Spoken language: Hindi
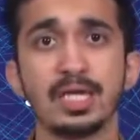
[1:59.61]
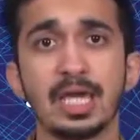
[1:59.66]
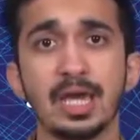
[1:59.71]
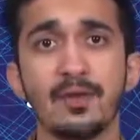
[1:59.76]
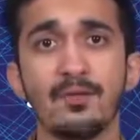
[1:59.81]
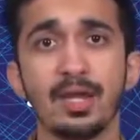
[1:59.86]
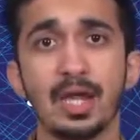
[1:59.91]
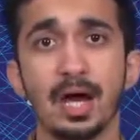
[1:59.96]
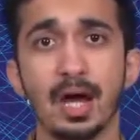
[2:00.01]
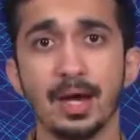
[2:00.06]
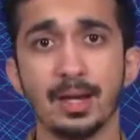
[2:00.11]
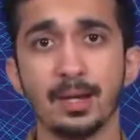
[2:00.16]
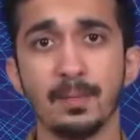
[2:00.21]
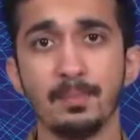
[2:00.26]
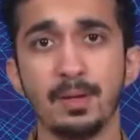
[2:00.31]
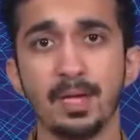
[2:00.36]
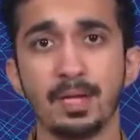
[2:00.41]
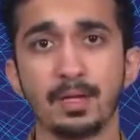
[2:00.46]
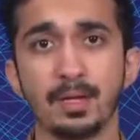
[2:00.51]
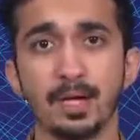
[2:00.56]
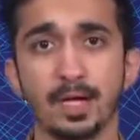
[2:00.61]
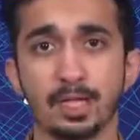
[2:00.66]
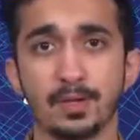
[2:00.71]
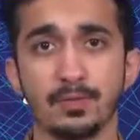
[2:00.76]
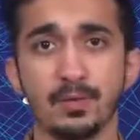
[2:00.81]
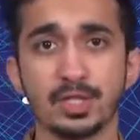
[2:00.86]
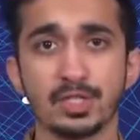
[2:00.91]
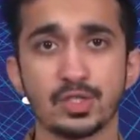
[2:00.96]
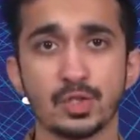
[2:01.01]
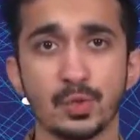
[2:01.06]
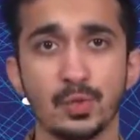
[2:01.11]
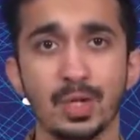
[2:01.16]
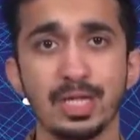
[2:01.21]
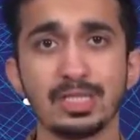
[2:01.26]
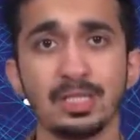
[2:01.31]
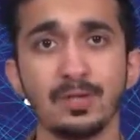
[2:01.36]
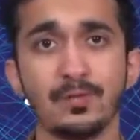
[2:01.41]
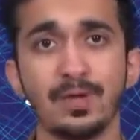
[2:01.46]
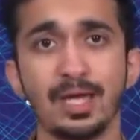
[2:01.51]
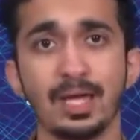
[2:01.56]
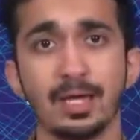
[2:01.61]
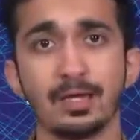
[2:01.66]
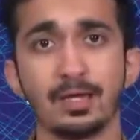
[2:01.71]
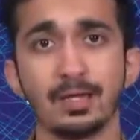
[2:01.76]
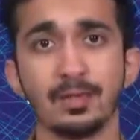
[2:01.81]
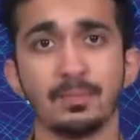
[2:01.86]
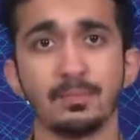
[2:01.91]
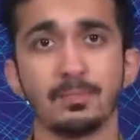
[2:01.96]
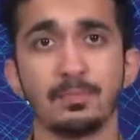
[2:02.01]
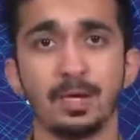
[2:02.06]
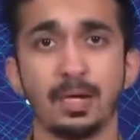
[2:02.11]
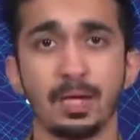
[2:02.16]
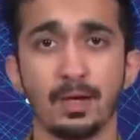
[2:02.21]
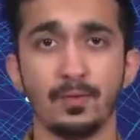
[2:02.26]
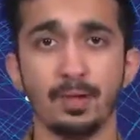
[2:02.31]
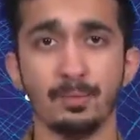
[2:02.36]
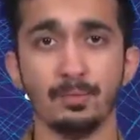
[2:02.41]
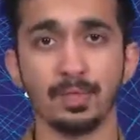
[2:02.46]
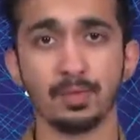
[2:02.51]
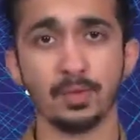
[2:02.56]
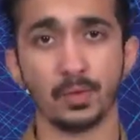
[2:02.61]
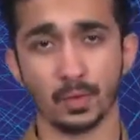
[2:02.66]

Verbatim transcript: केवल आरंभिक अथवा शुरुआती वेग पर अवलंबित